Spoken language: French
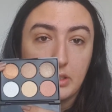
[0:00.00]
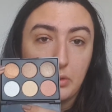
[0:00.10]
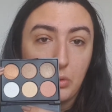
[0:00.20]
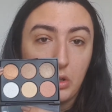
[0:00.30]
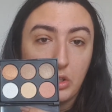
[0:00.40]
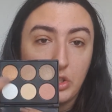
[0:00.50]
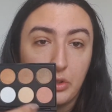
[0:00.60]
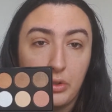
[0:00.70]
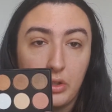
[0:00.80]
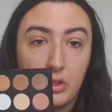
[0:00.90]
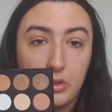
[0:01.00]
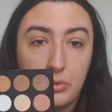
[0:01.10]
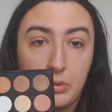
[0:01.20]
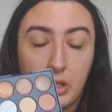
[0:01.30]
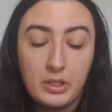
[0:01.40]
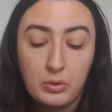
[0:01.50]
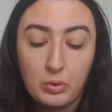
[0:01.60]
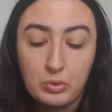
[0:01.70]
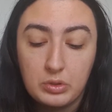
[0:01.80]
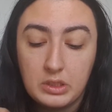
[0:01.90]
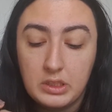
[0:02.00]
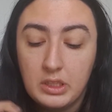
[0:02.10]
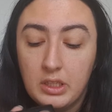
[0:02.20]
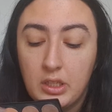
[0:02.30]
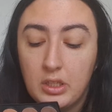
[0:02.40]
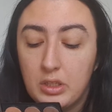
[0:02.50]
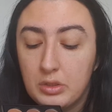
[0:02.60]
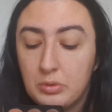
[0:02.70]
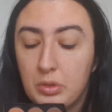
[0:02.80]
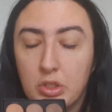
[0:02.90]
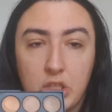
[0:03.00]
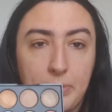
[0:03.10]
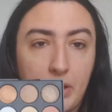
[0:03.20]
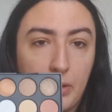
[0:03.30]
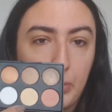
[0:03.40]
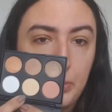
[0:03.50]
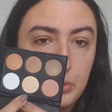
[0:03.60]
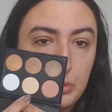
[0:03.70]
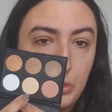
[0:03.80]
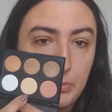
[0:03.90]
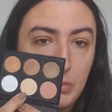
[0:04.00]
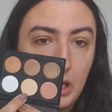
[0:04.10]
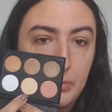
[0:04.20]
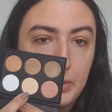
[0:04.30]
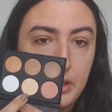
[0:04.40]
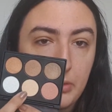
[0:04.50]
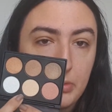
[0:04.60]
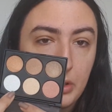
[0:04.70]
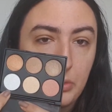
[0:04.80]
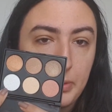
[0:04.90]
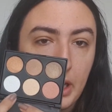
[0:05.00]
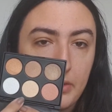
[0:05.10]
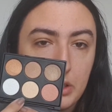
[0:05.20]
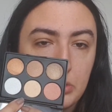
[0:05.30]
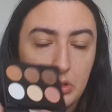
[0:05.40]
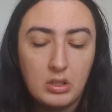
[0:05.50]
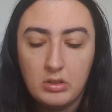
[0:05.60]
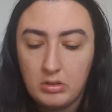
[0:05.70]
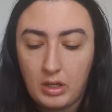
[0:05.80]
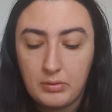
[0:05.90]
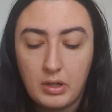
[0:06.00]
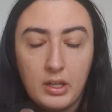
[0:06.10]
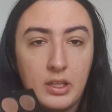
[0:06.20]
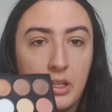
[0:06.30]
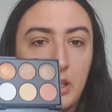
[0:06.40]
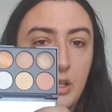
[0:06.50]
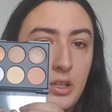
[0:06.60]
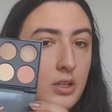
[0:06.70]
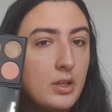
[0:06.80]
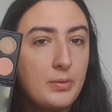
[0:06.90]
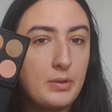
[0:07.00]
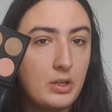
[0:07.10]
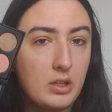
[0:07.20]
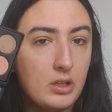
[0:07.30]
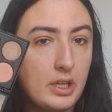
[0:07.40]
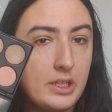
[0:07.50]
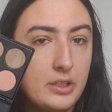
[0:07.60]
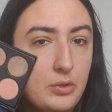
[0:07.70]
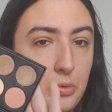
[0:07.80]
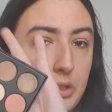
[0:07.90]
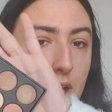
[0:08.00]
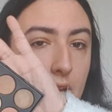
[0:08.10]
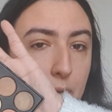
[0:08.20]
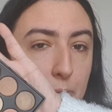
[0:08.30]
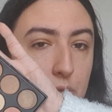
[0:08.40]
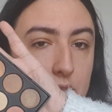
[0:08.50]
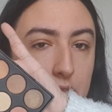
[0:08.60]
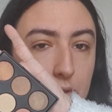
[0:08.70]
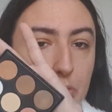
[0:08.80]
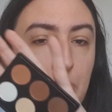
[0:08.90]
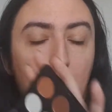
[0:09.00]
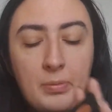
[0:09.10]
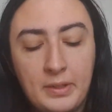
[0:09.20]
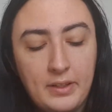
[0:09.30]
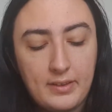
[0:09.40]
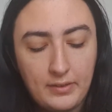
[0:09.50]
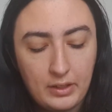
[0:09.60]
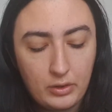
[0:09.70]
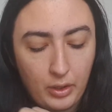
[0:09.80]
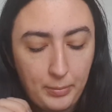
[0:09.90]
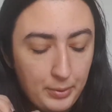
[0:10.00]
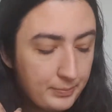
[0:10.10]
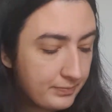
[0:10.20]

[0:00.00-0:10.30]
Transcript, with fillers: Ces trois-là, j'adore. Celui-là, il est trop joli. Celui-là, j'aurais peut-être un peu plus de mal. Peut-être en point de lumière avec celui-là. À voir. Voilà, elle est cute, elle est petite, donc pour emmener, ça va être top.